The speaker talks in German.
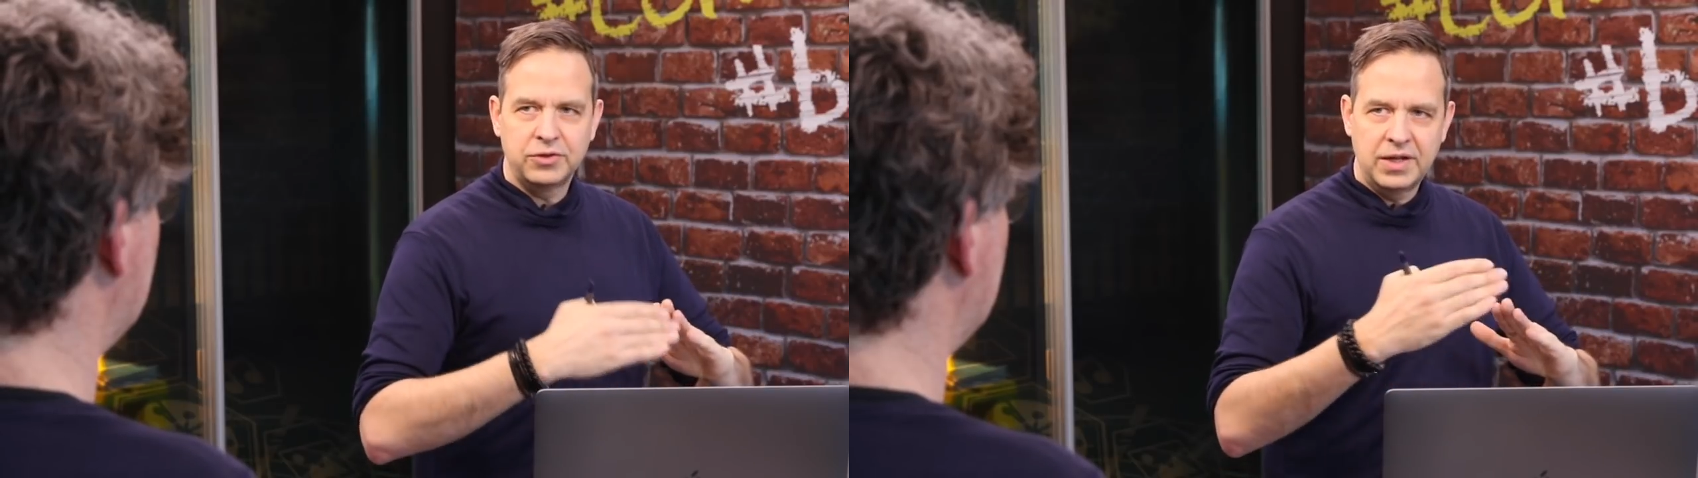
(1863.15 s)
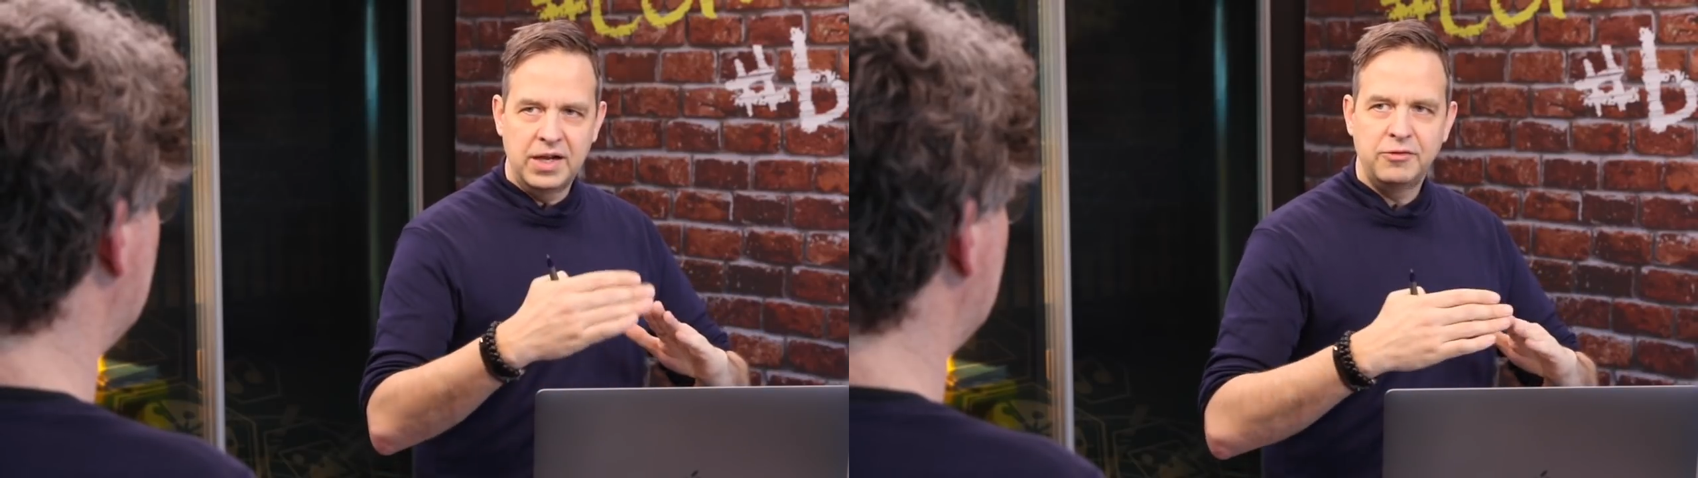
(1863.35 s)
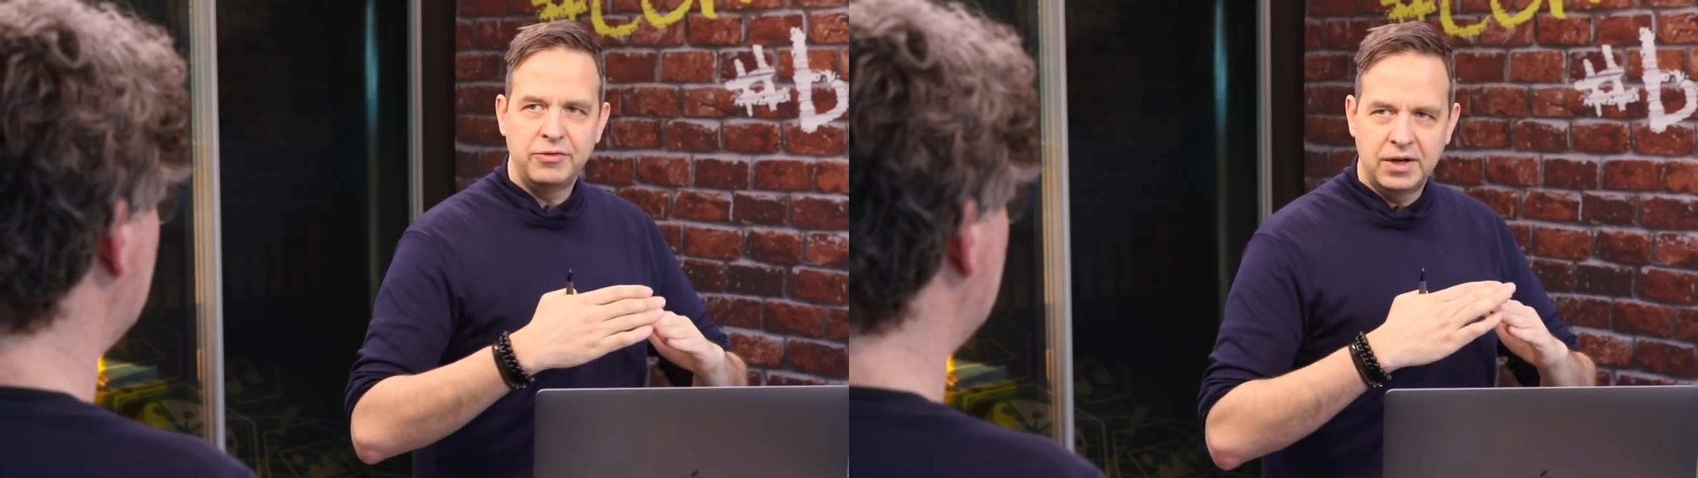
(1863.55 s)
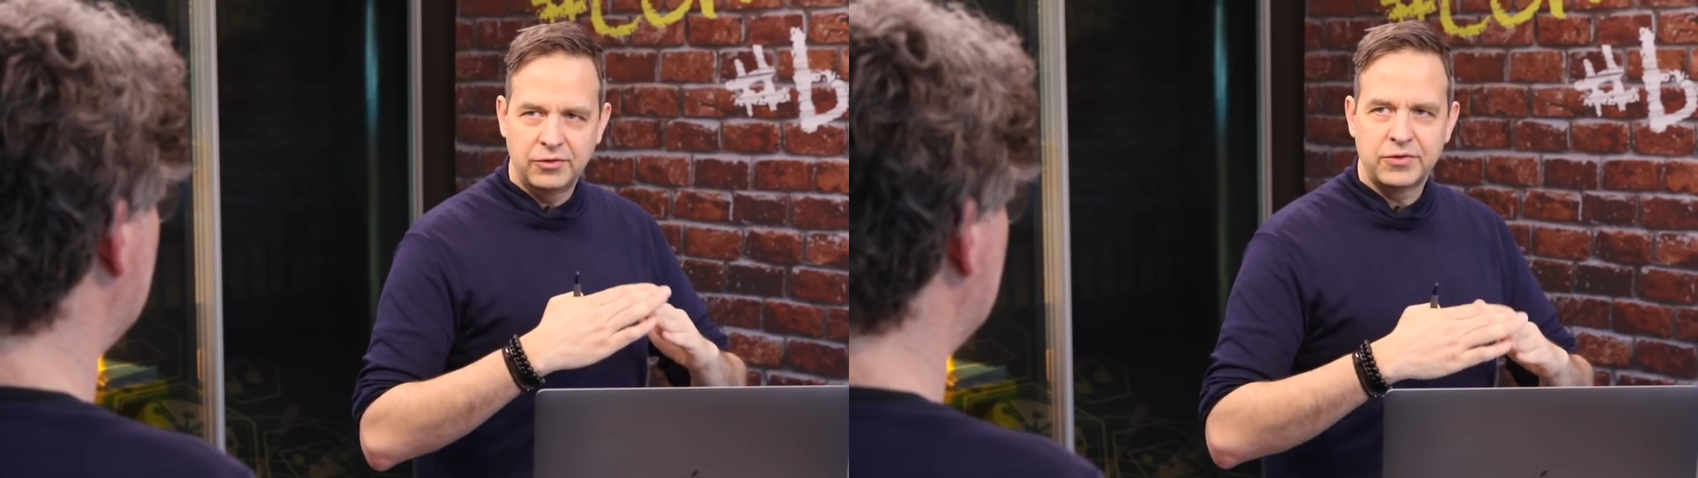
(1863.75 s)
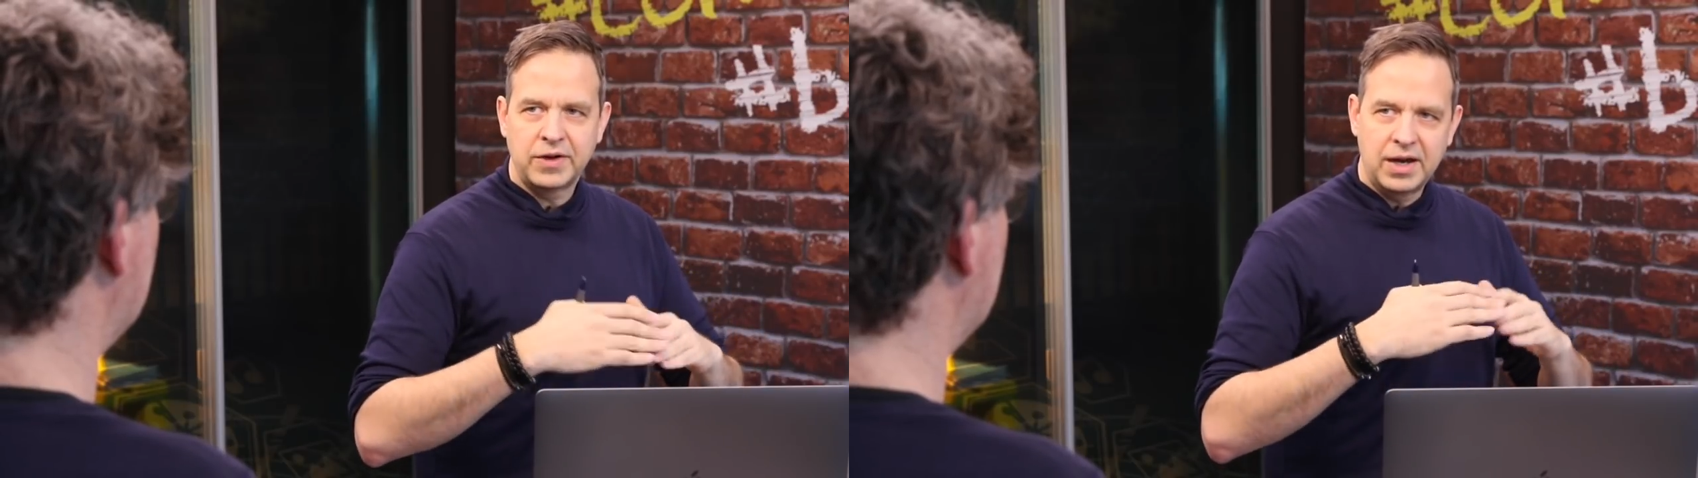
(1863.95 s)
in elf Jahren
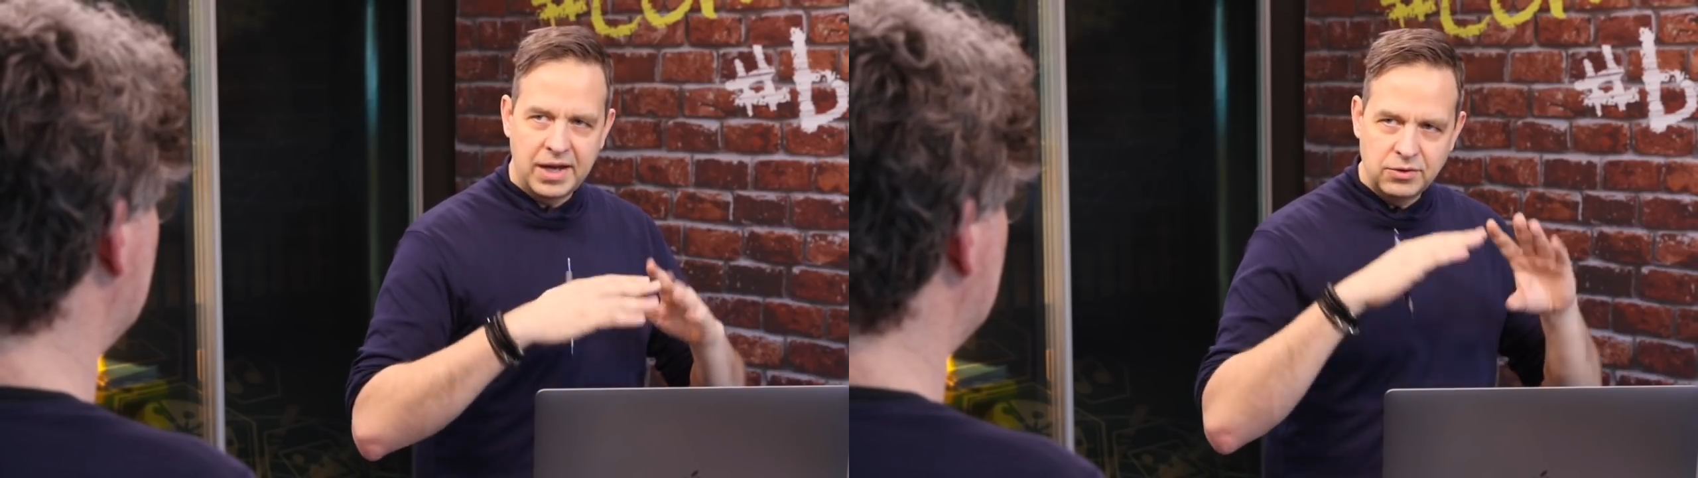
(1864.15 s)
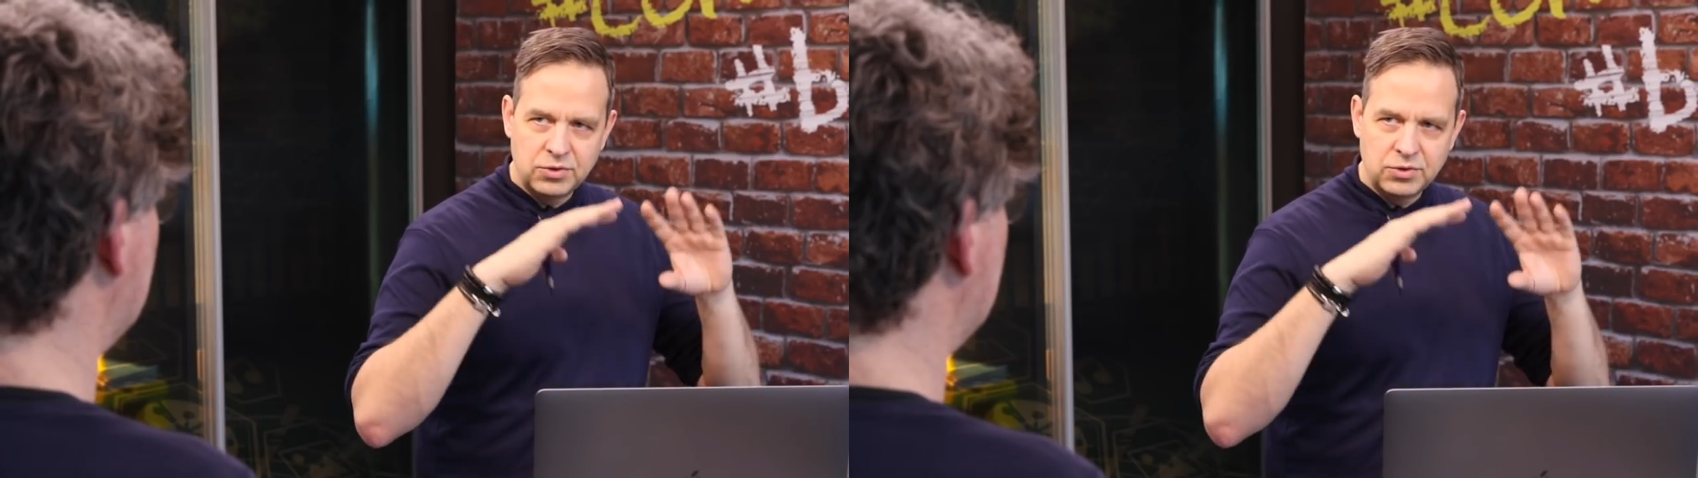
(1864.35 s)
sozusagen allein